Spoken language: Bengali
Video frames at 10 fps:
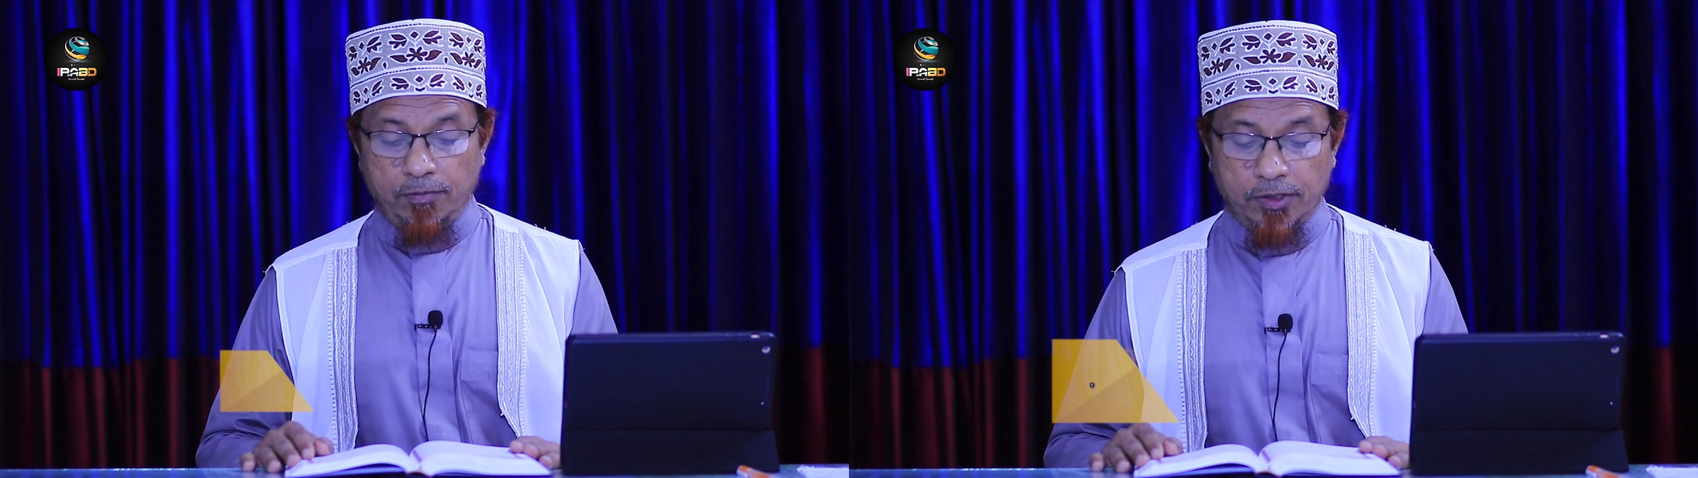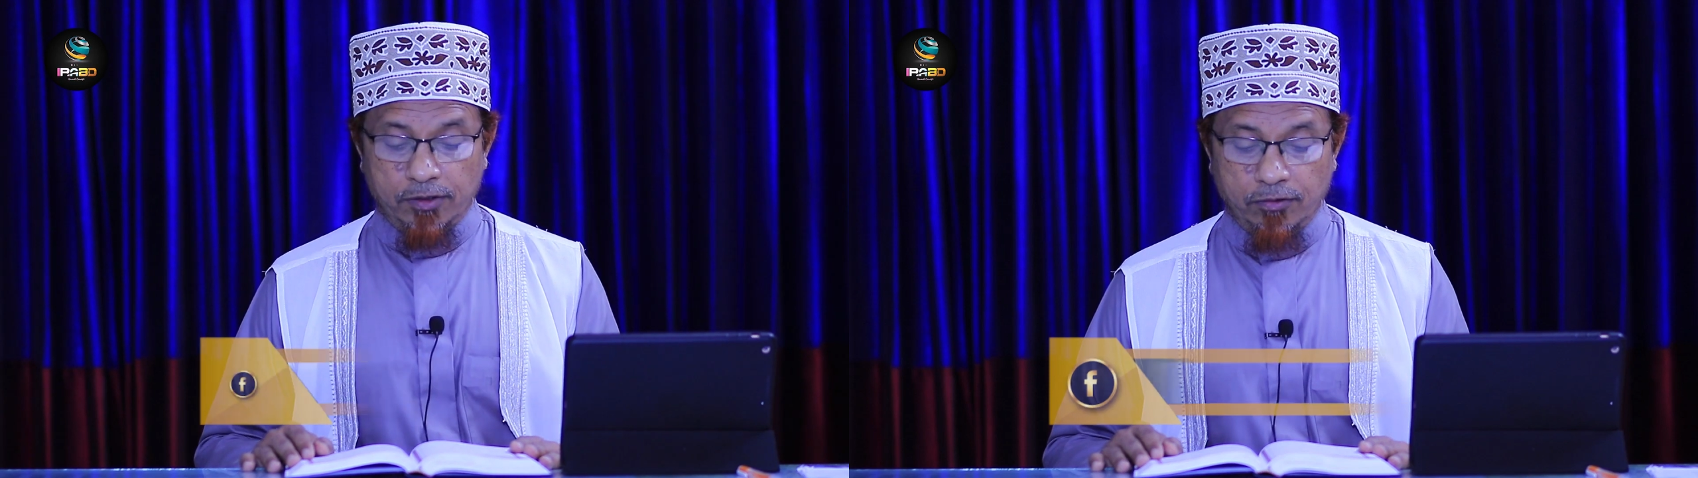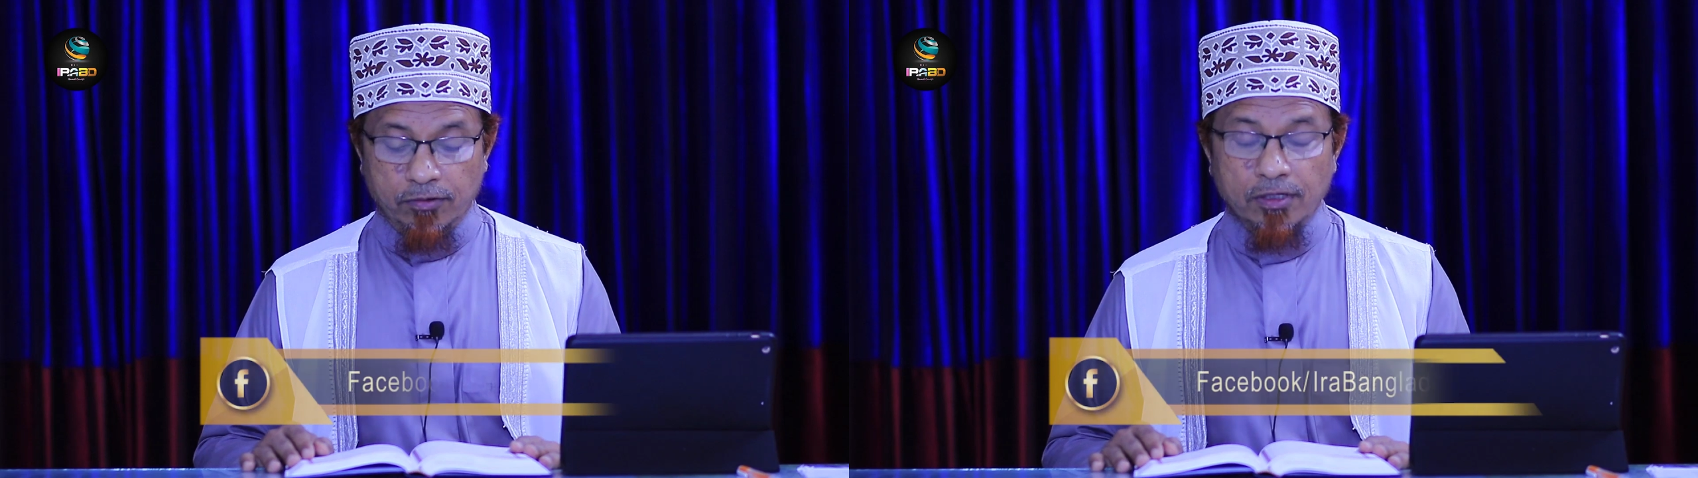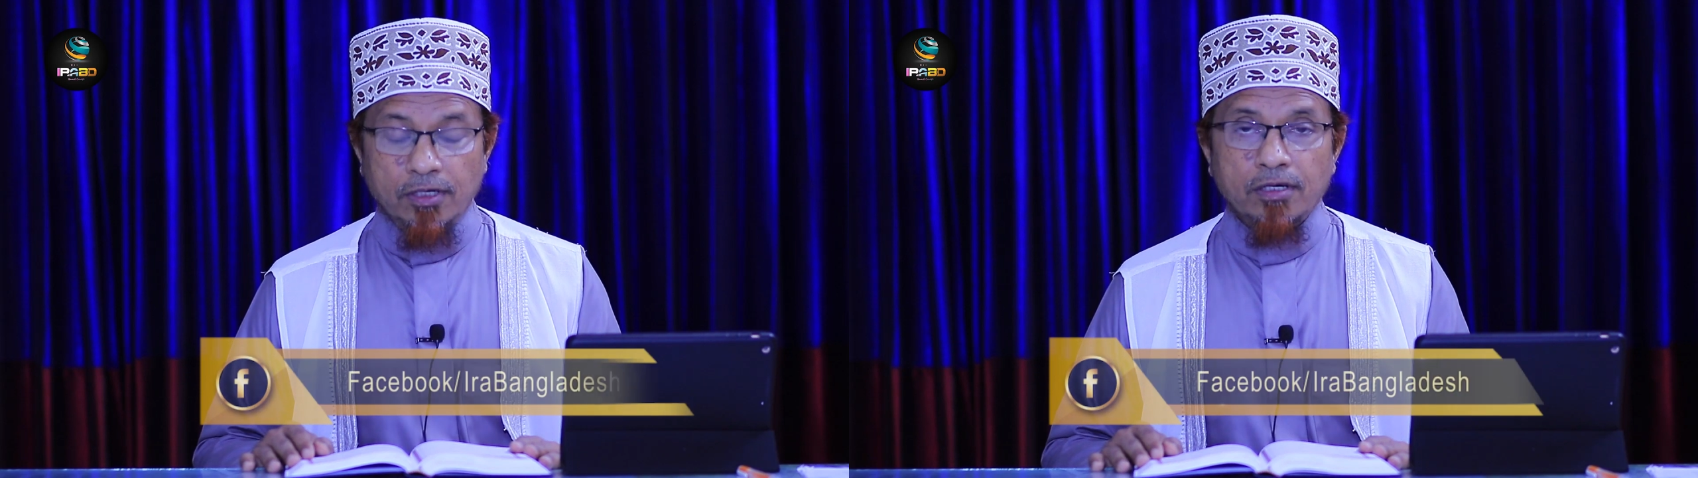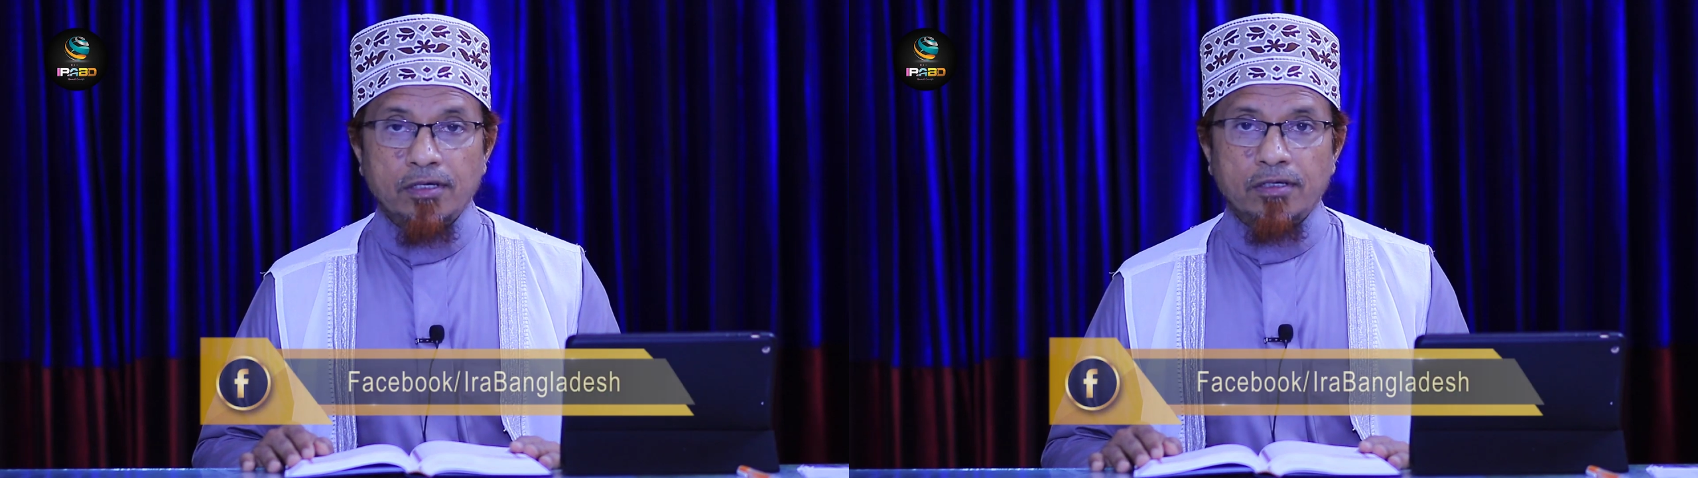বা
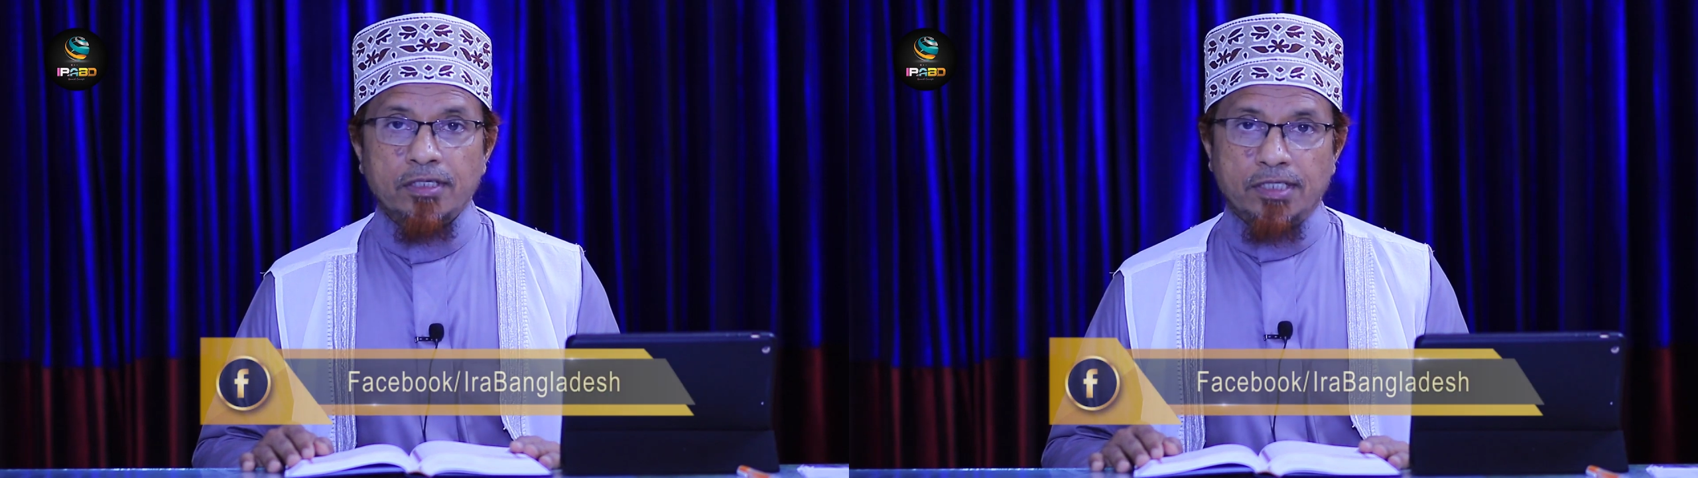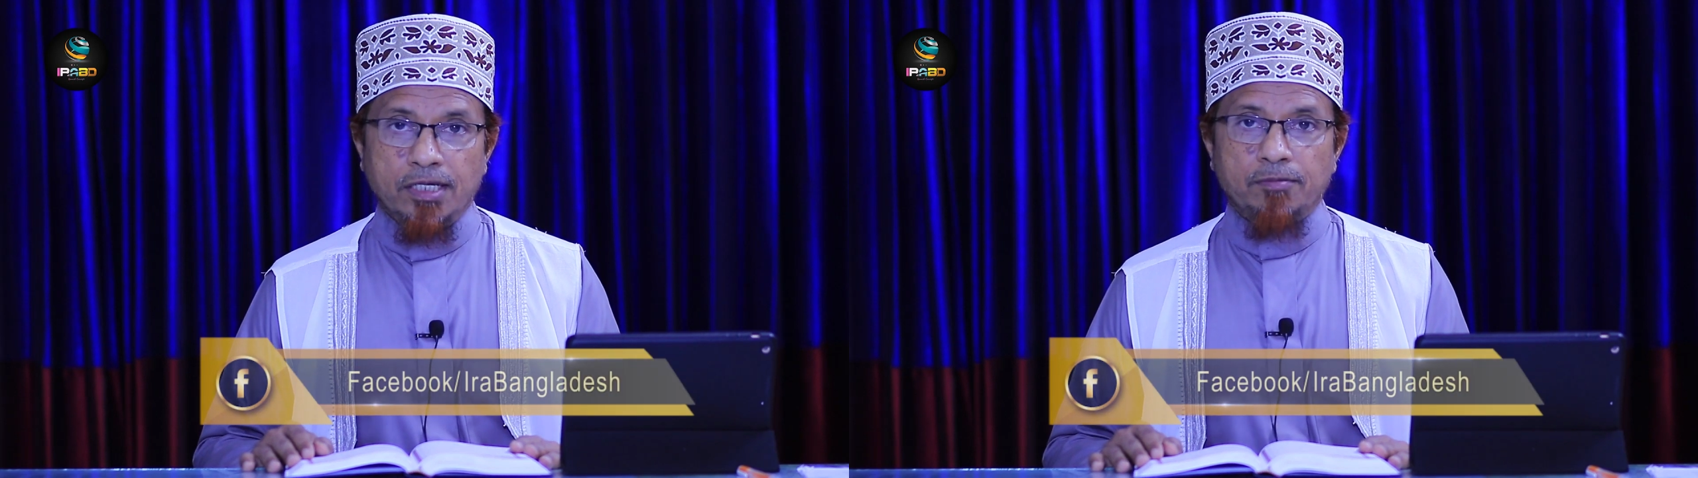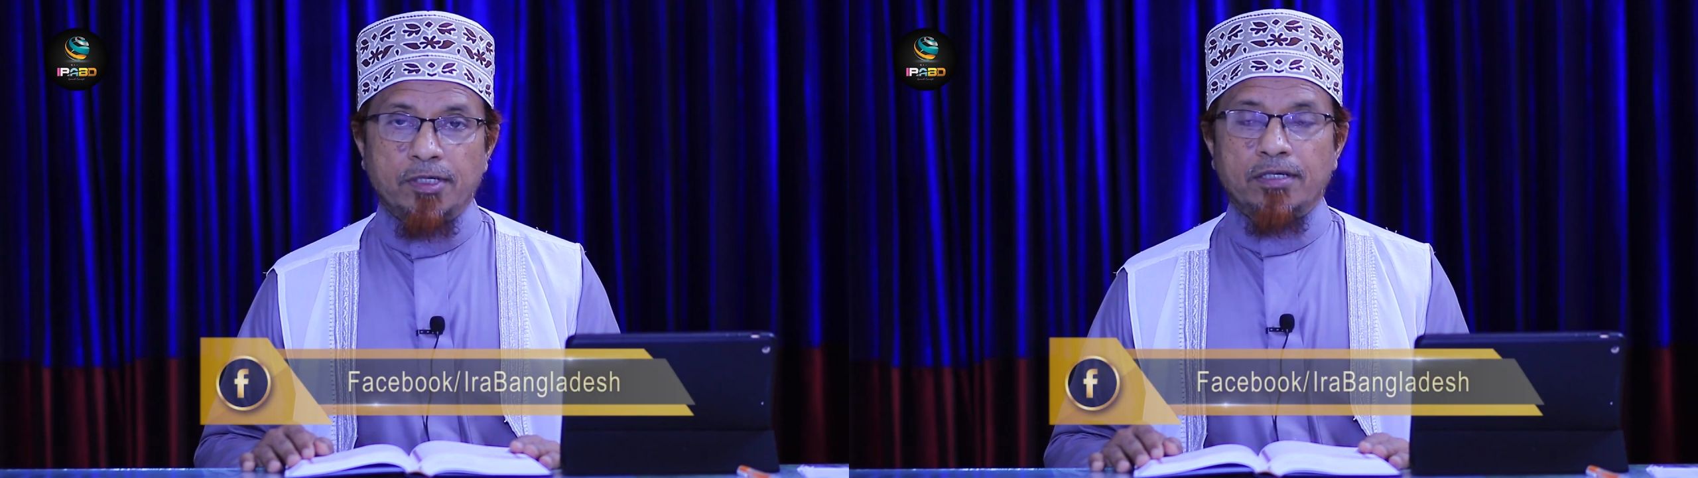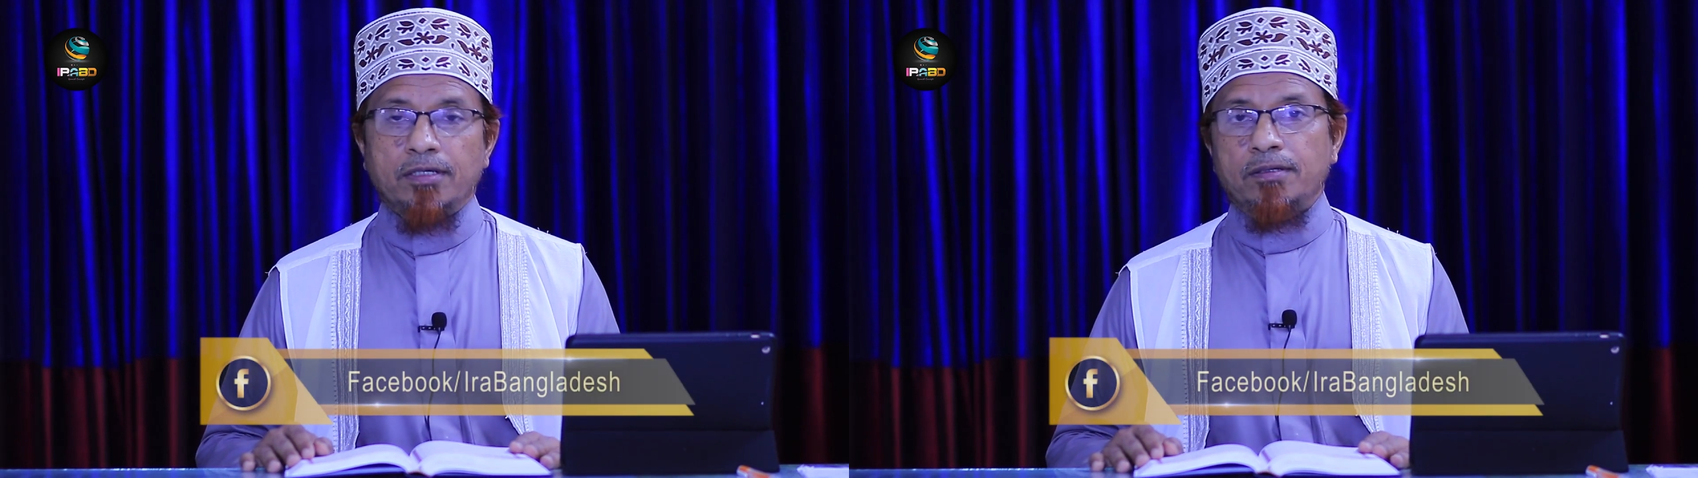সুন্না এটা আমরা